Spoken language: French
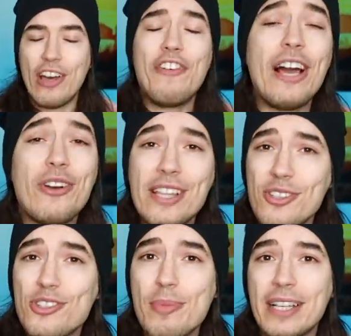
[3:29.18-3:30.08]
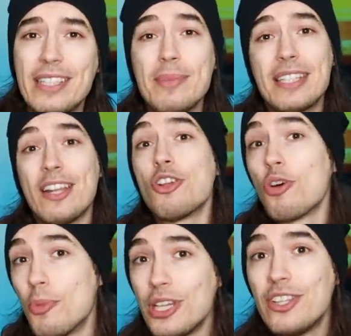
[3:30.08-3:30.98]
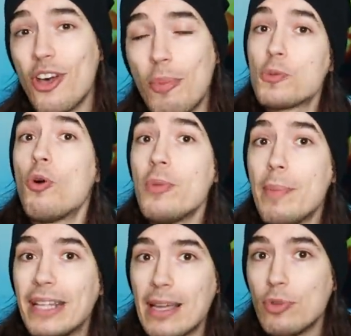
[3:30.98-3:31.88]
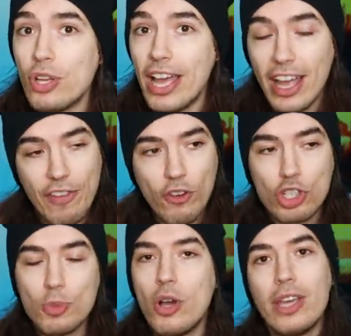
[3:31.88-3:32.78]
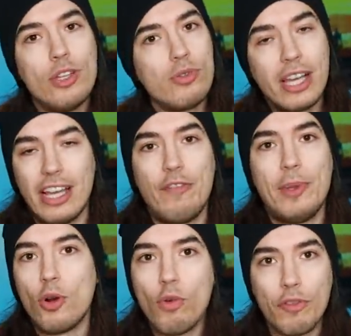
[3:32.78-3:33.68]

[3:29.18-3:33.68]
On a fait la connaissance de Maxime, c'était notre moniteur pour ce premier baptême de l'air et franchement, il nous a grave mis en